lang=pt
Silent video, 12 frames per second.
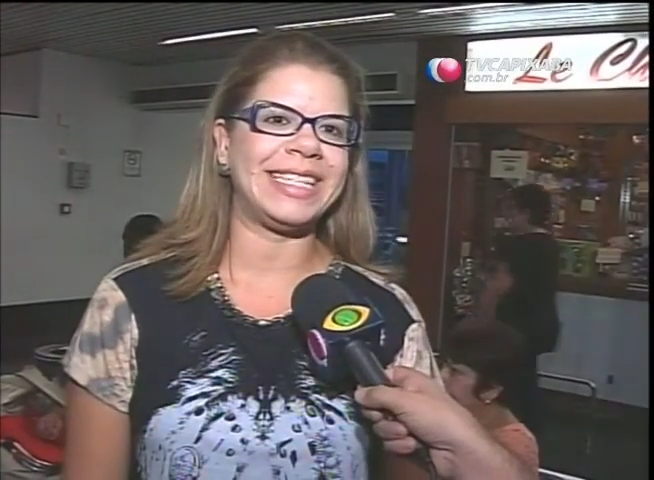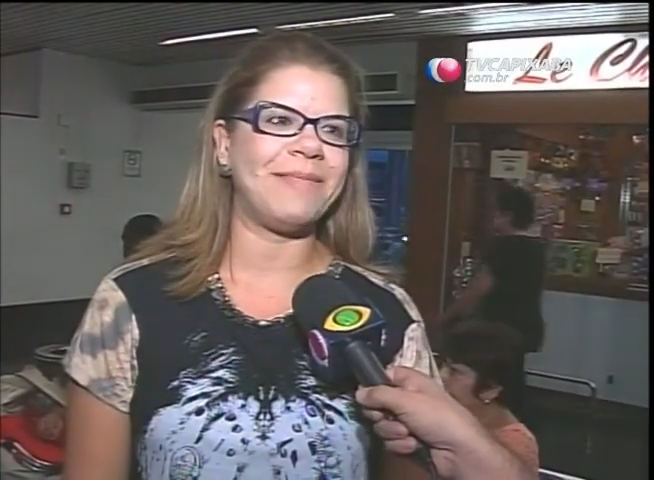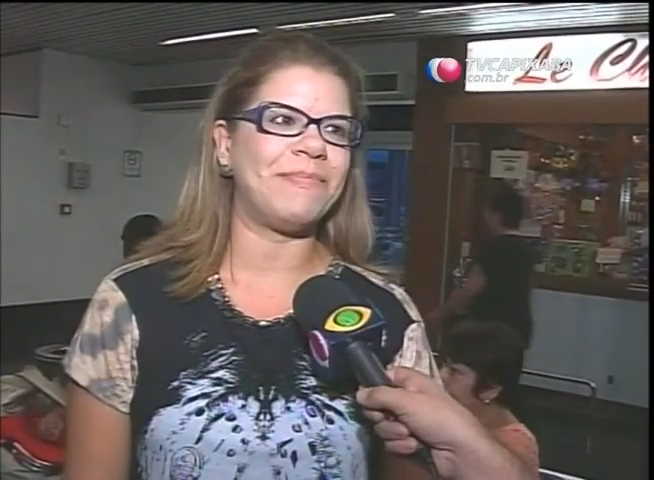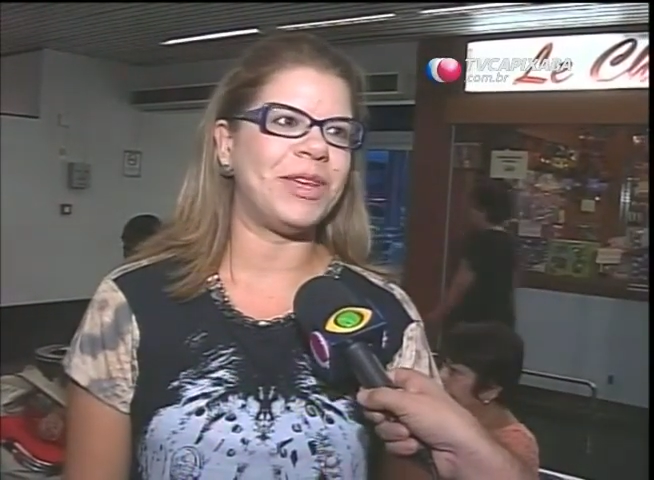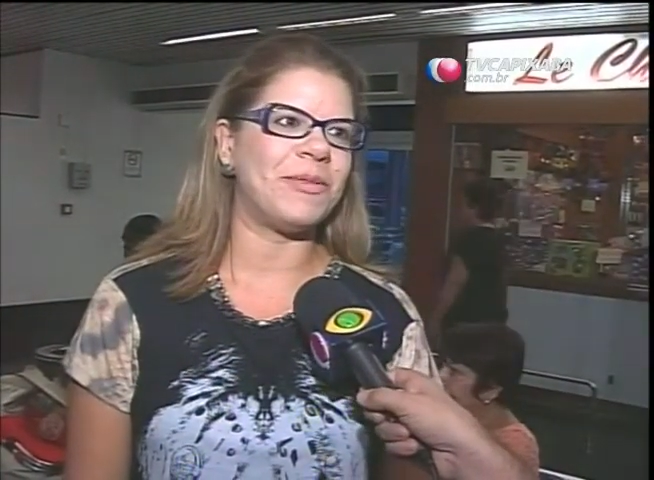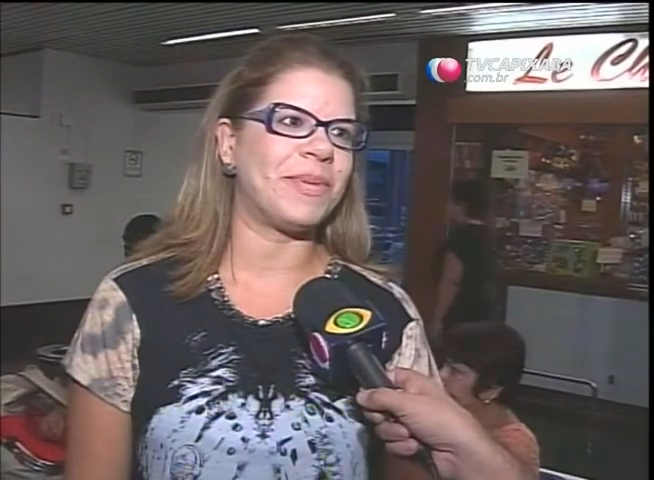
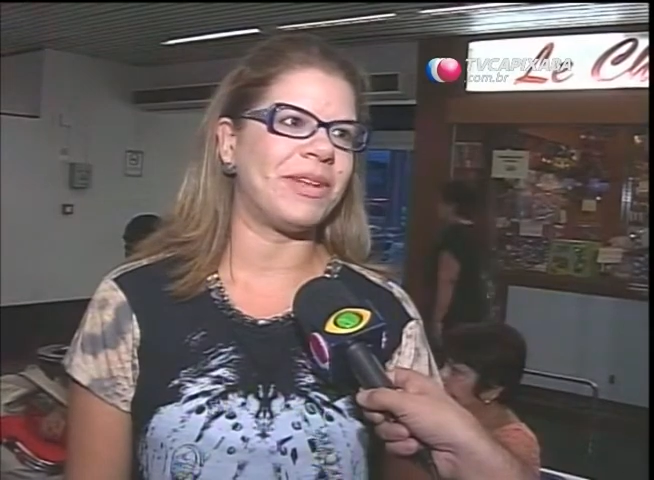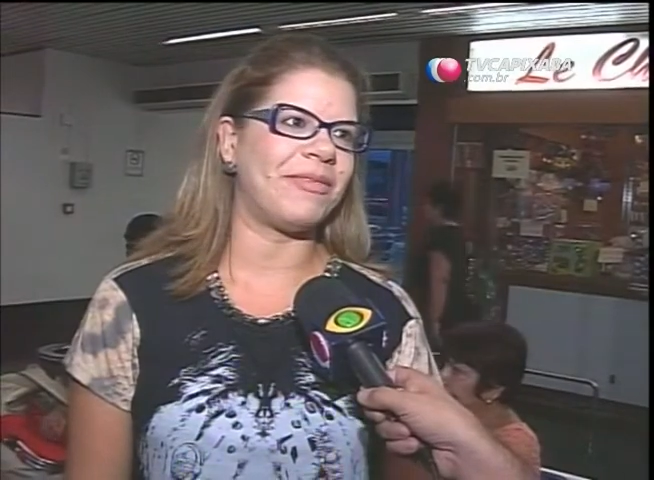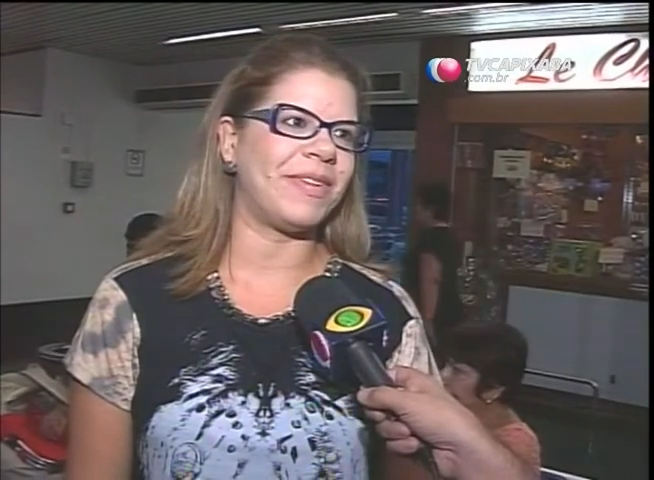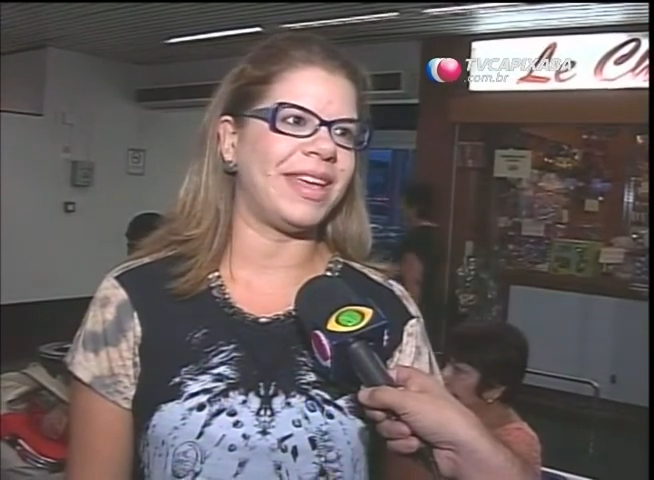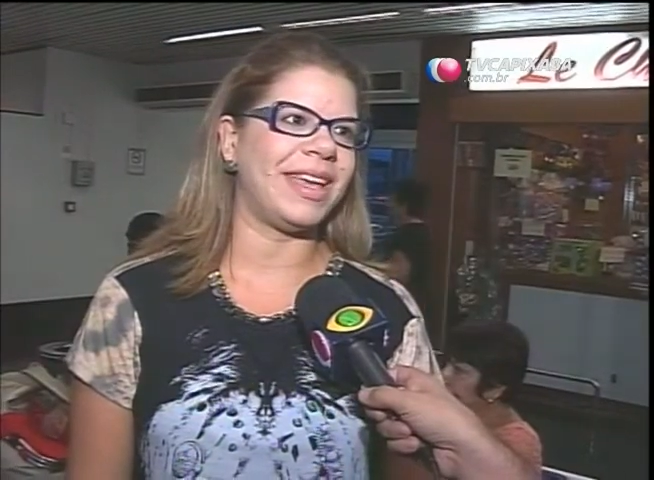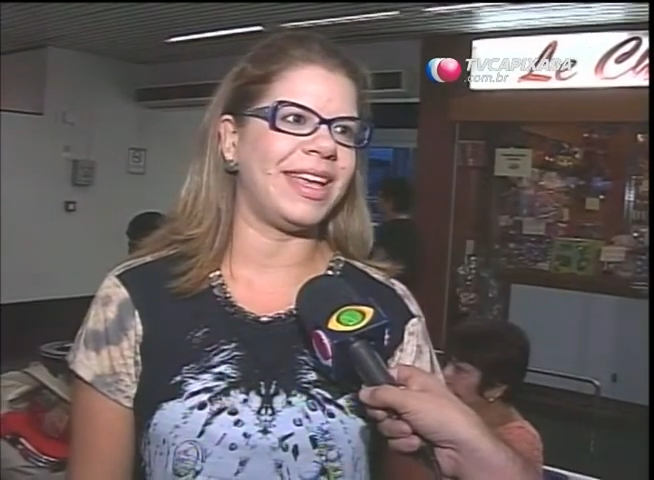tempinho para
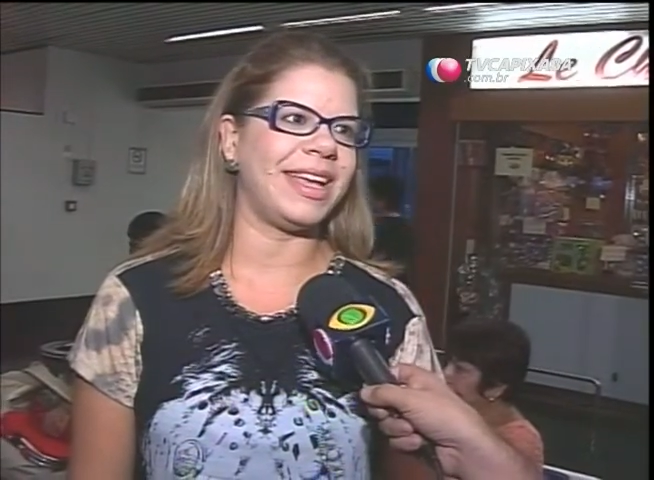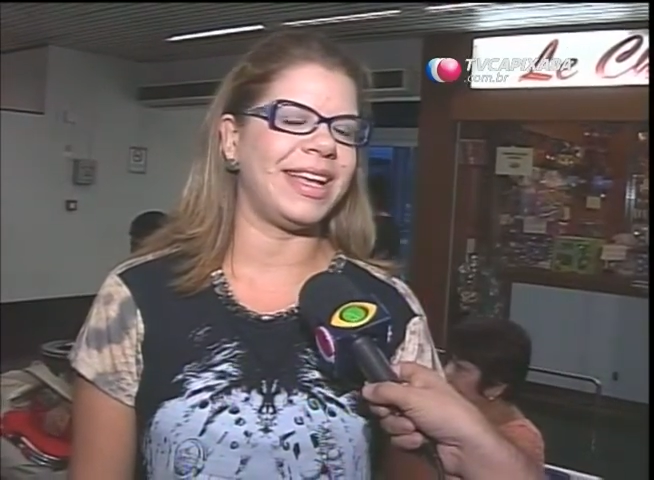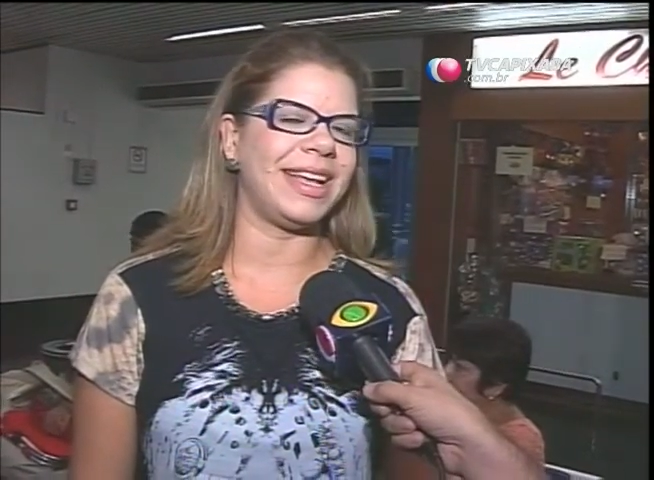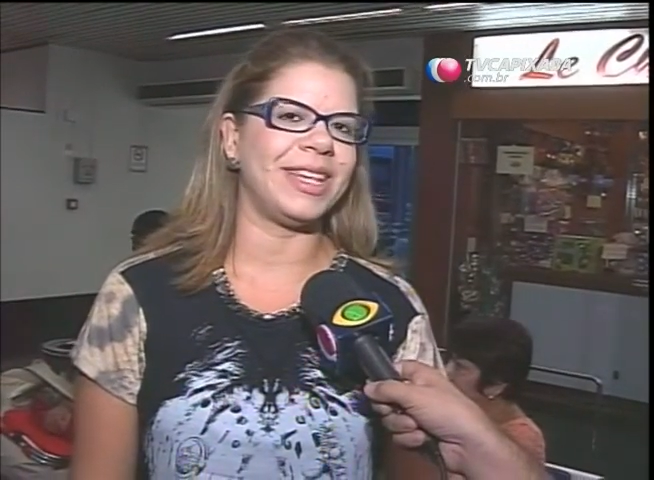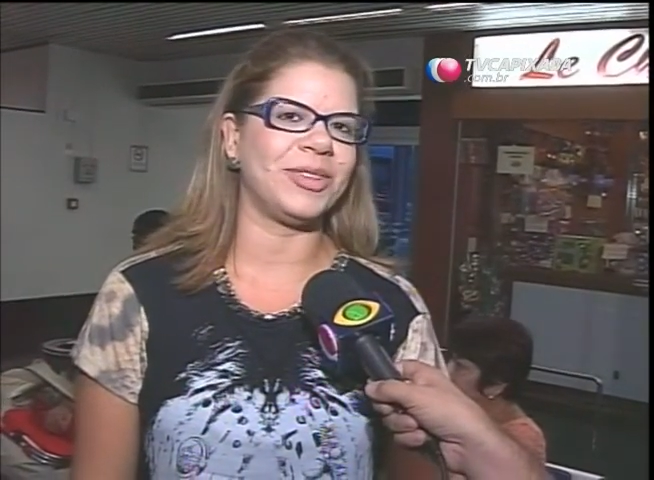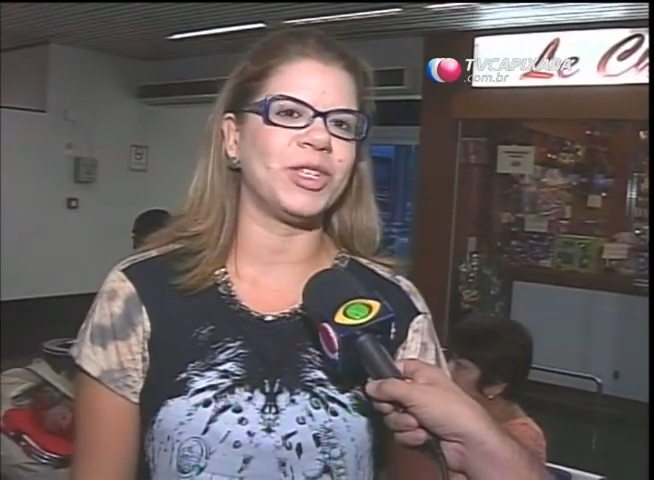
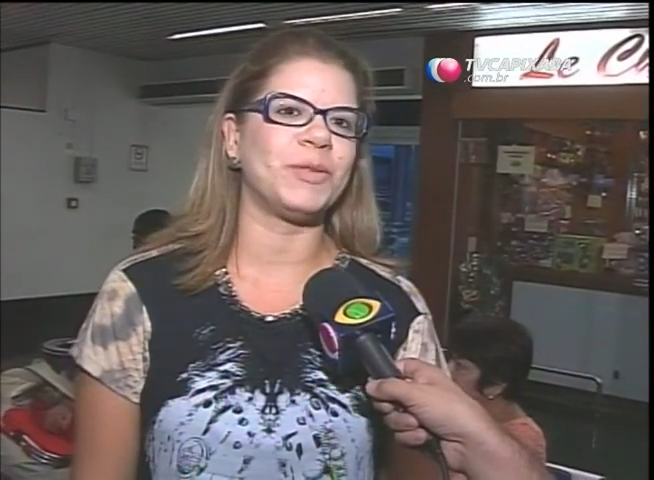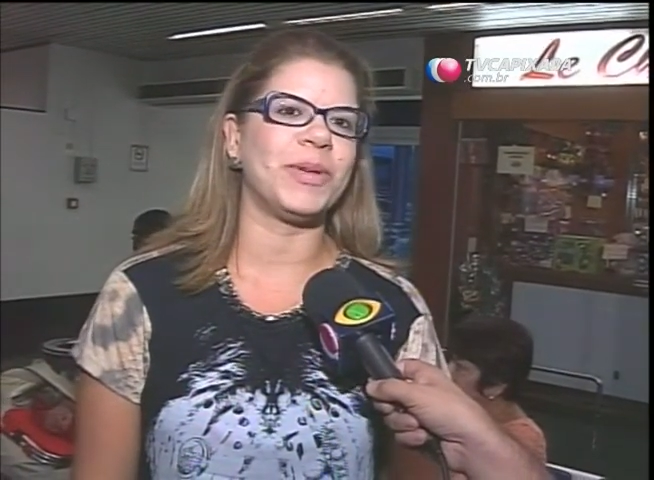ver as outras